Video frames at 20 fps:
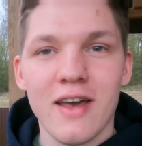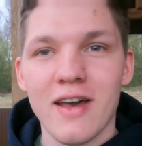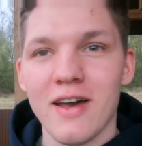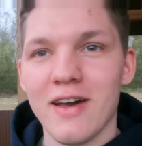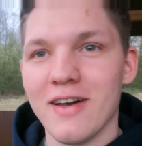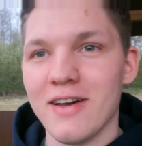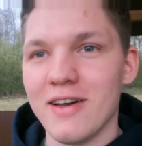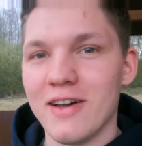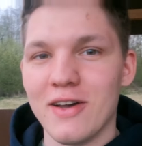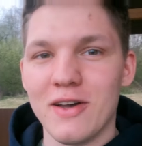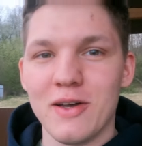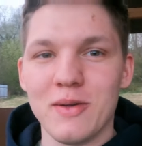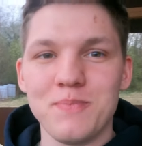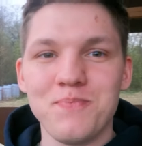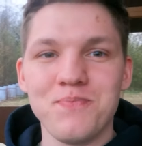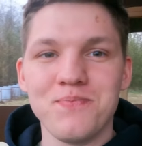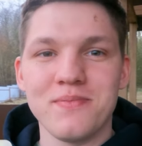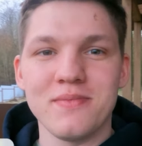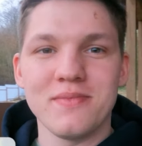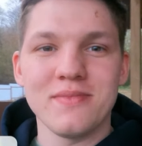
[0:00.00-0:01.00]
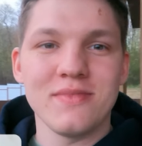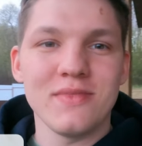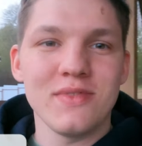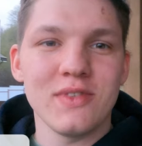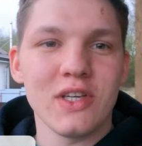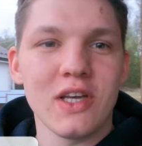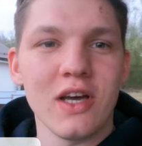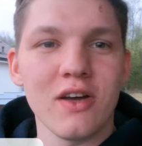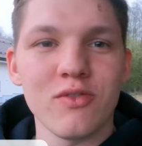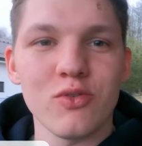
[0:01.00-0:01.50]
А,
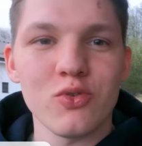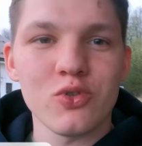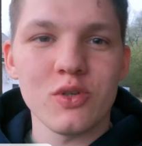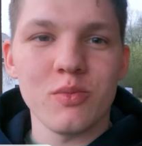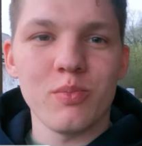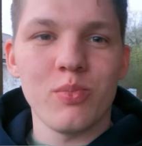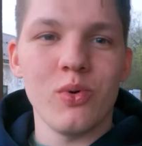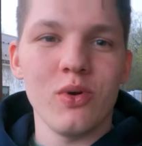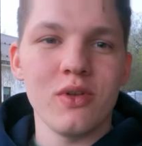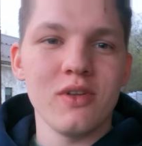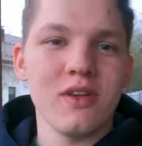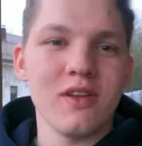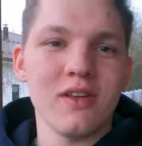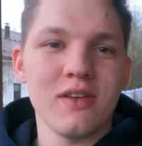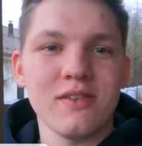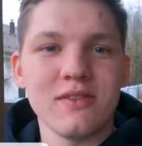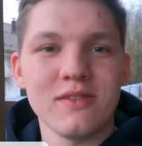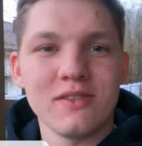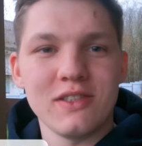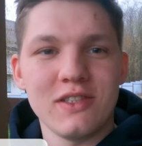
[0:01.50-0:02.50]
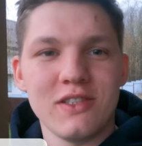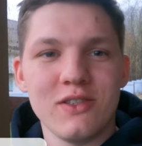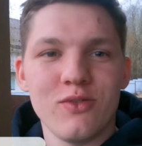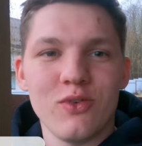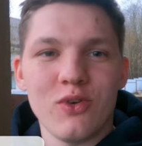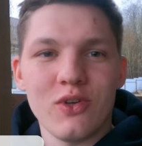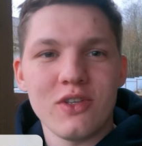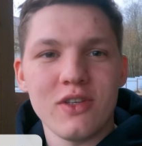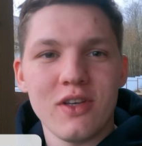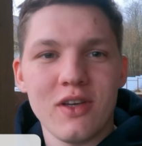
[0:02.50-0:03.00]
как вы уже поняли,
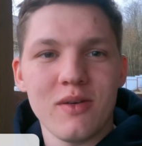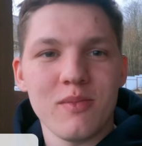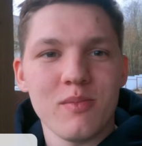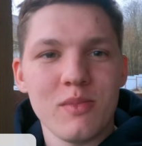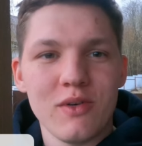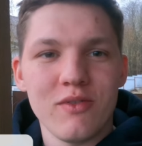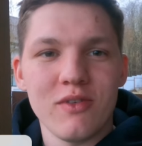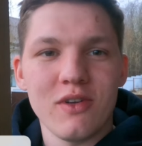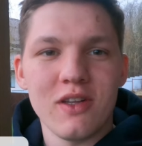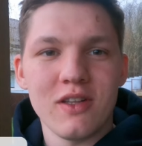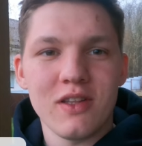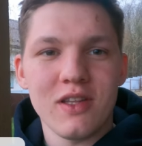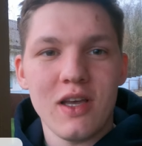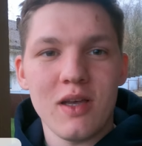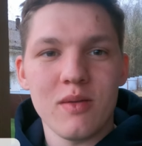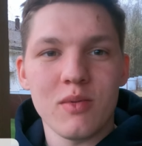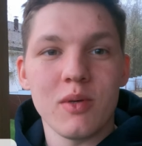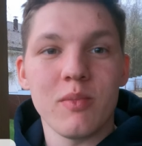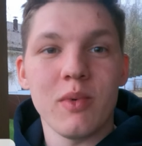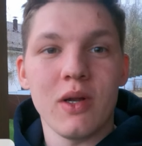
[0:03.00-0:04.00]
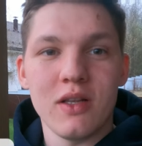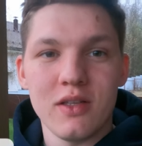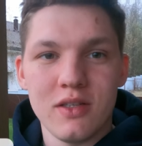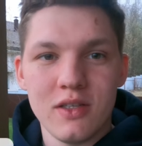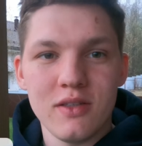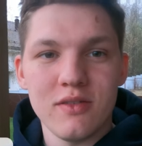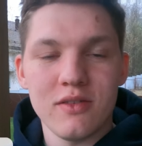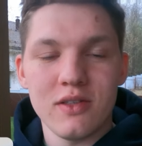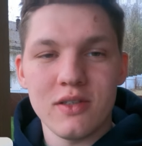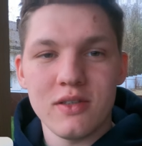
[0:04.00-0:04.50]
сегодня мы вылетаем на
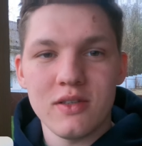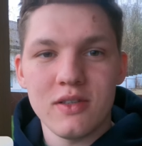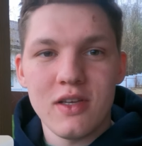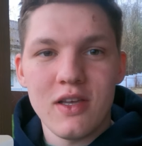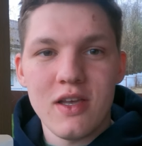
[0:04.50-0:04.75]
Мальдивы.